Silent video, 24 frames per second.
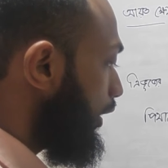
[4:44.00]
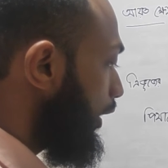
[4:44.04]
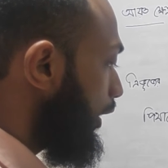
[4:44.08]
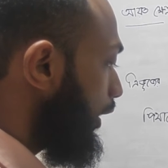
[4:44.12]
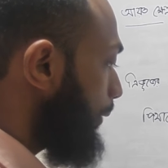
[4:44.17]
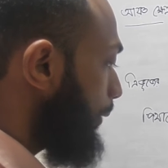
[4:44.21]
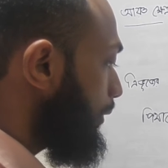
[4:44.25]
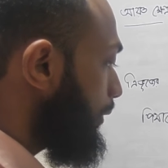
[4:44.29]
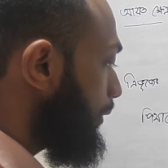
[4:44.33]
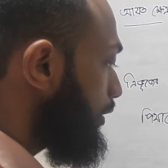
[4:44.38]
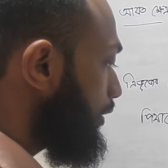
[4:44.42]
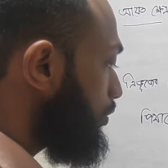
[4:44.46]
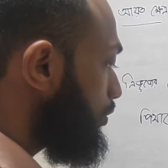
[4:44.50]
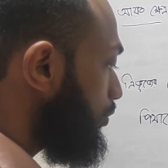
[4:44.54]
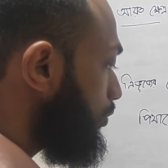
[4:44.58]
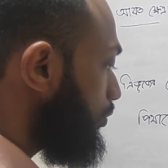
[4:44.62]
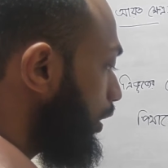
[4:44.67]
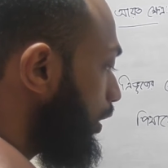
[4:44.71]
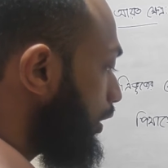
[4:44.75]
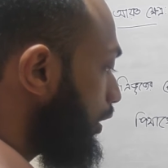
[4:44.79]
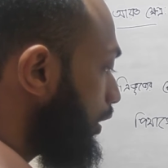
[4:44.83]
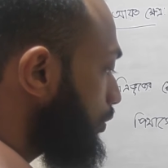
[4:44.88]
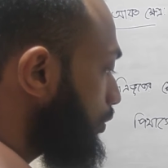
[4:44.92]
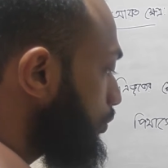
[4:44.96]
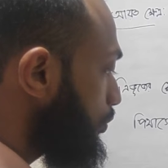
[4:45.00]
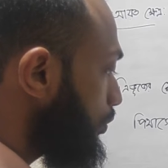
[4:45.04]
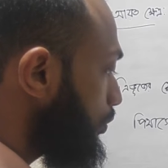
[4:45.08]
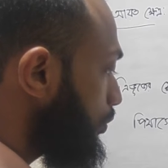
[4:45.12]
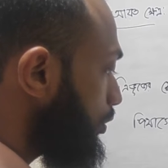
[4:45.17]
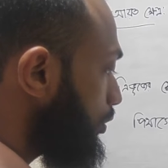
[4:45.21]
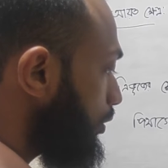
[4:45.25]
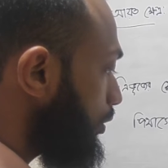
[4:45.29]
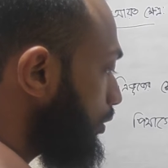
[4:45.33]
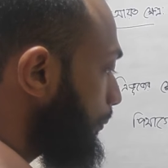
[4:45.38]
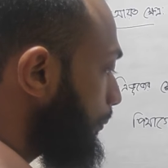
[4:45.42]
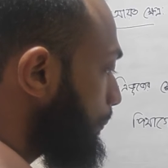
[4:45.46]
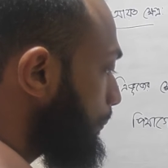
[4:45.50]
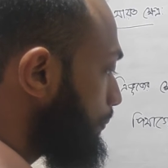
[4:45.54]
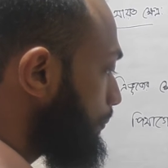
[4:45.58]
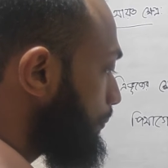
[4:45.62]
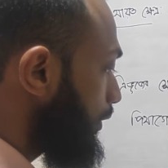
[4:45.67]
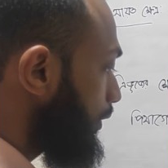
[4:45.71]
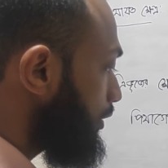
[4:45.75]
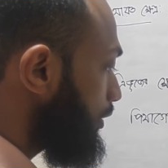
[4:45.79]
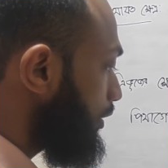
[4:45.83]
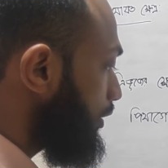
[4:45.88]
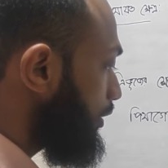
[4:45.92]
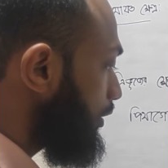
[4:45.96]
এ বি স্কোয়ার যোগ
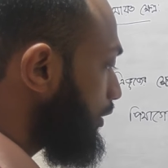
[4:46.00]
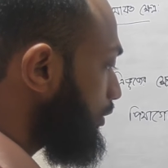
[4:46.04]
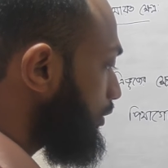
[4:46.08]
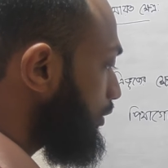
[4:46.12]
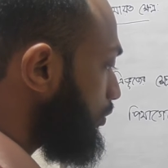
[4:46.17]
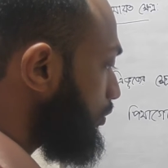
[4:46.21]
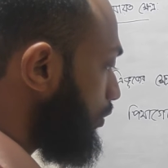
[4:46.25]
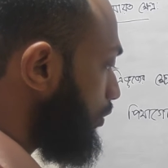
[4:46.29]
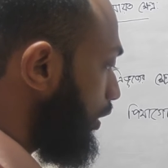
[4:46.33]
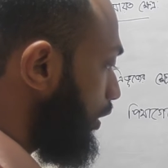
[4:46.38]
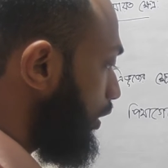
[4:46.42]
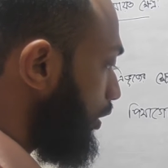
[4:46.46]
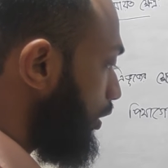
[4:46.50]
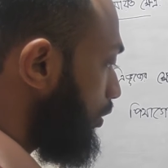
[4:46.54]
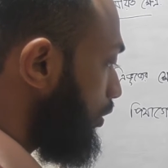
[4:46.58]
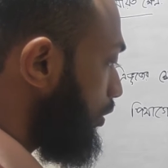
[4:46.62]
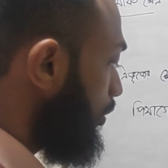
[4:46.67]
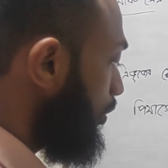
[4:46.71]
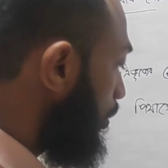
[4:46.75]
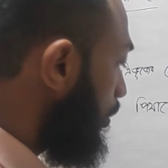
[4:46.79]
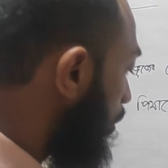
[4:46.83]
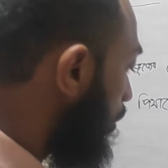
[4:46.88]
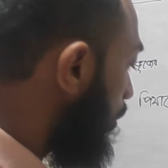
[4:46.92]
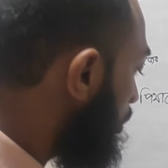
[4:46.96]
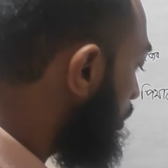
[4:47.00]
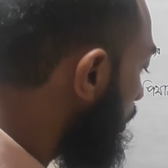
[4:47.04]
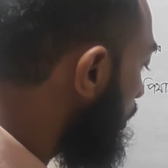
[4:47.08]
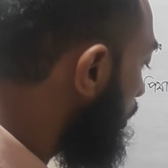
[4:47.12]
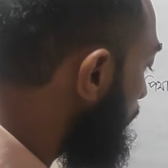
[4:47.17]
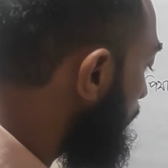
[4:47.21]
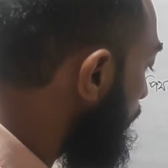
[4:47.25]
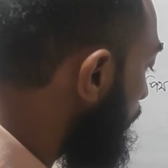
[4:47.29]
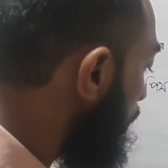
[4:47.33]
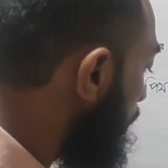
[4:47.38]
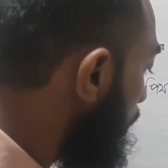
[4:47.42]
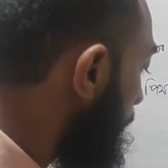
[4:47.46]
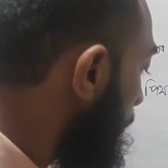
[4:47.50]
বিসি স্কোয়ার অর্থাৎ বলতে